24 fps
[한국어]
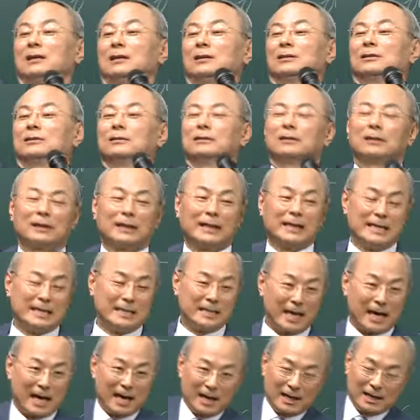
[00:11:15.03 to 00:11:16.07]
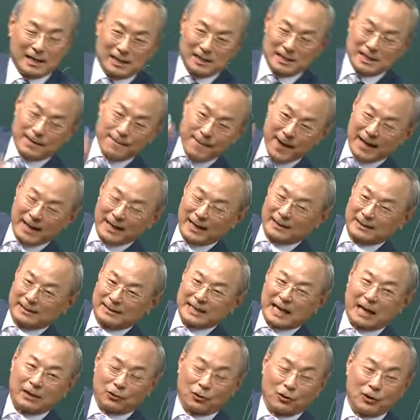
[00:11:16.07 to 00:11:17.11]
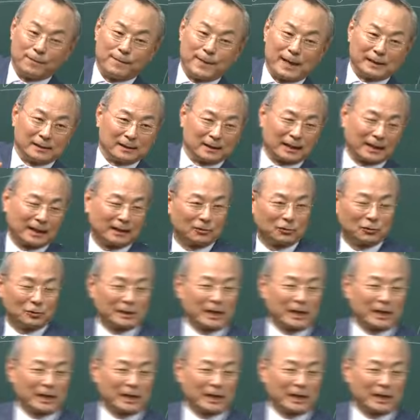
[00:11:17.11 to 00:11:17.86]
그거를 이제 이만한 자료를 만들어 가지고